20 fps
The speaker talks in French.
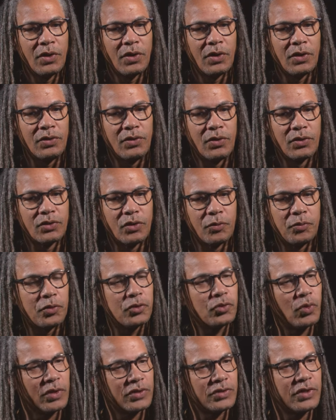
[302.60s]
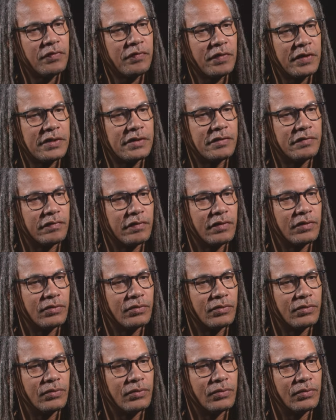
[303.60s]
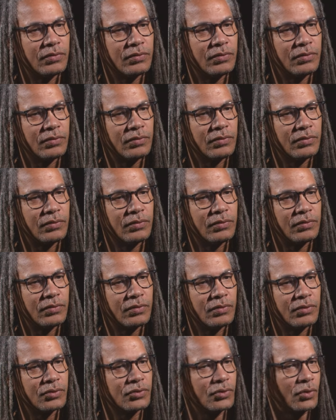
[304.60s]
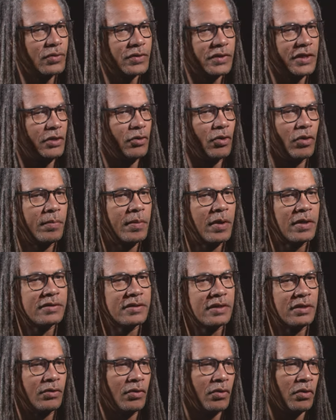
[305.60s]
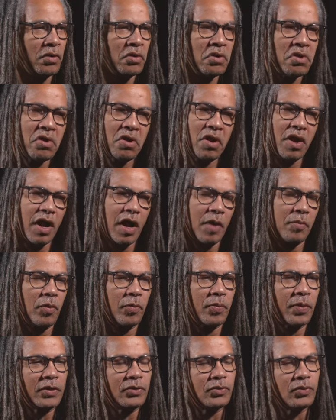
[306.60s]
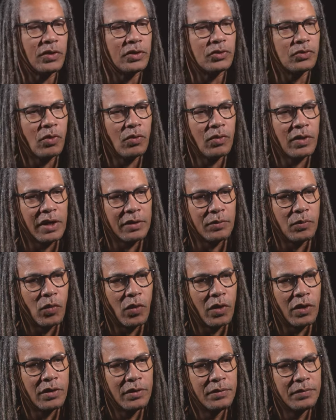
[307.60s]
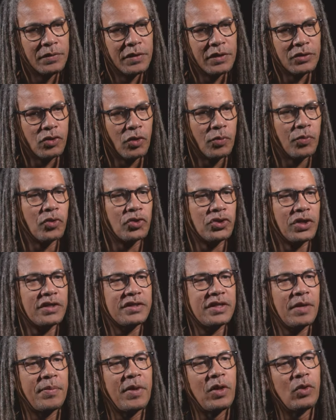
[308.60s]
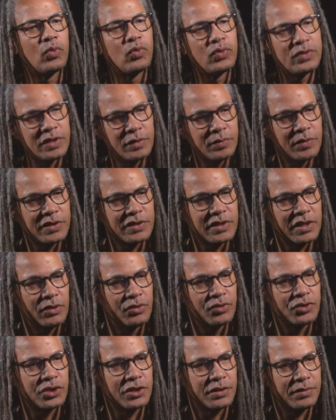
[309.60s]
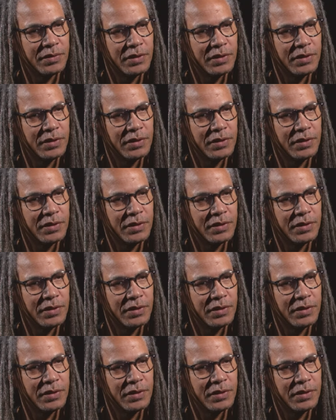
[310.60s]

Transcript: donc depuis trois ans, effectivement, nous, on, sort single par single à peu près tous les 3 ou 4 mois. C'est sur un projet qui s'appelle Où c'est moins trilogie. Où c'est moins.